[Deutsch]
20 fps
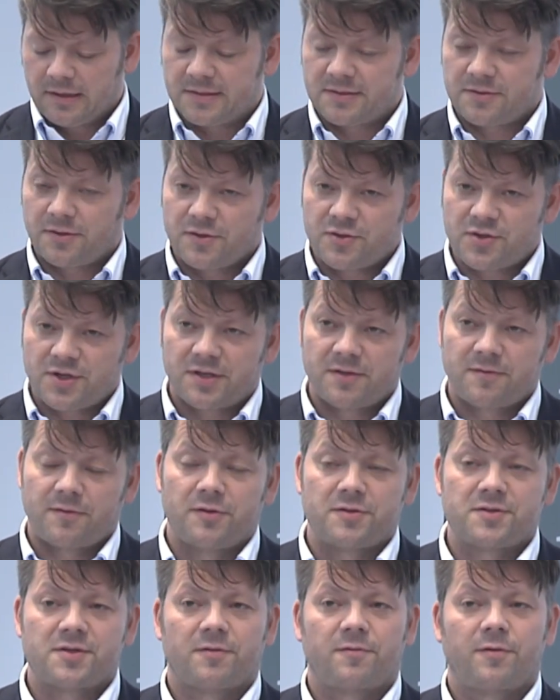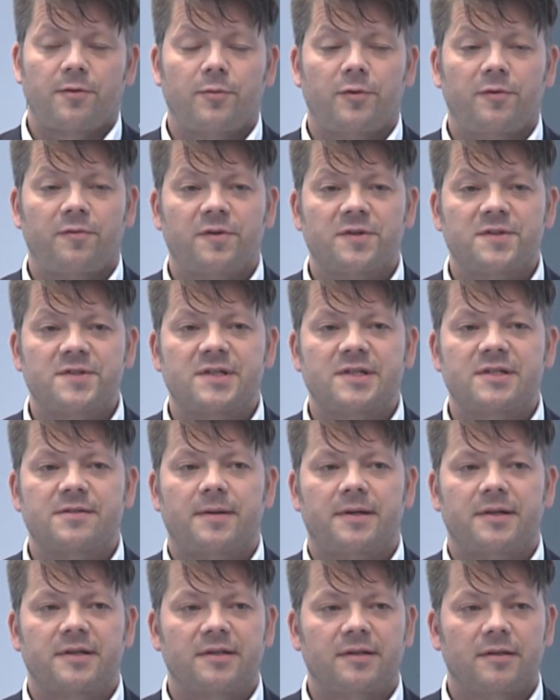das Deutschland 1945
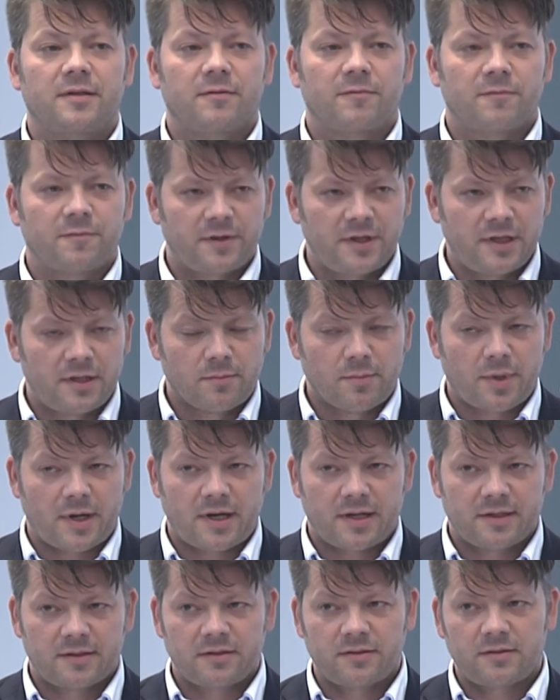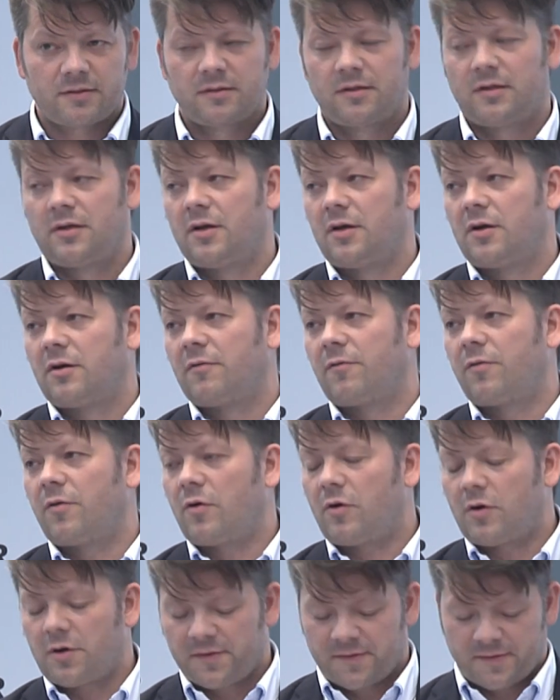zwar den Frieden brachte,
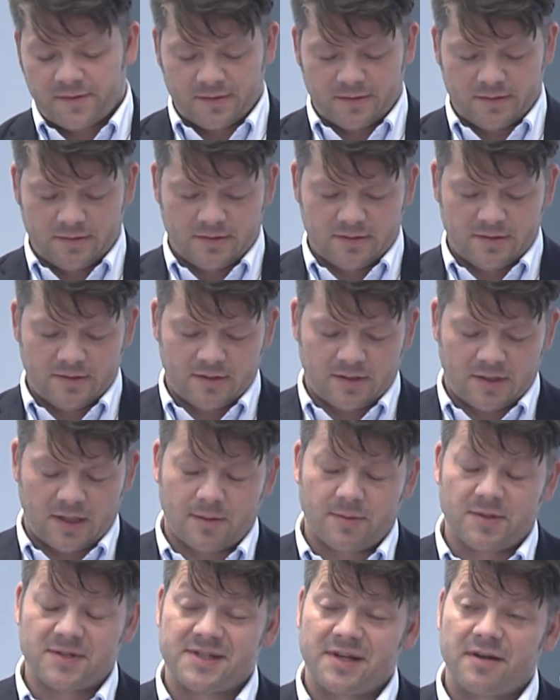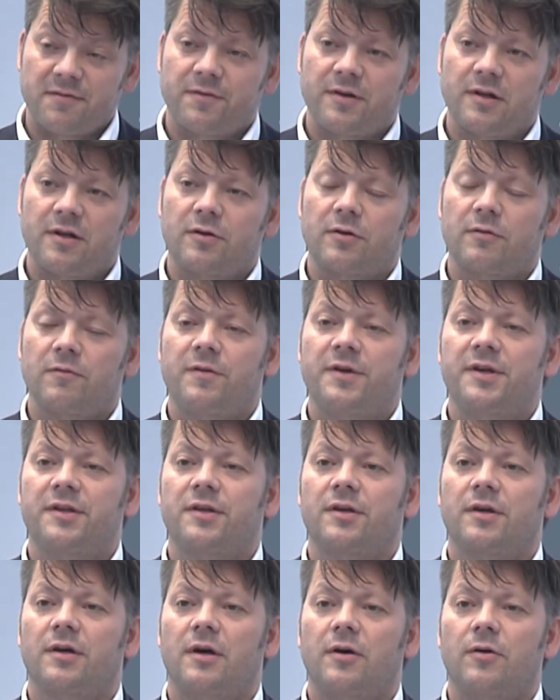vor Ort aber sehr viele
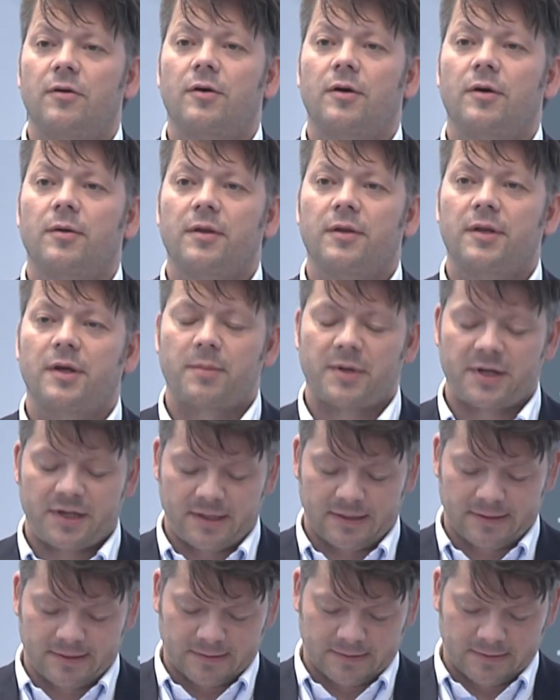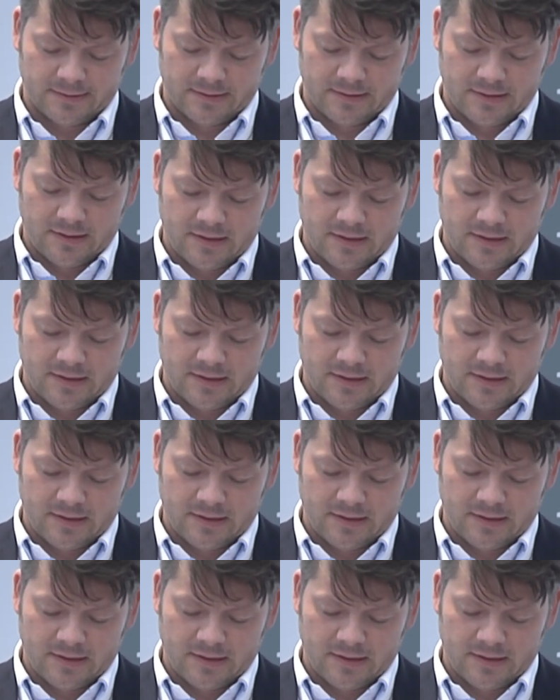Konflikte auch dabei hatte.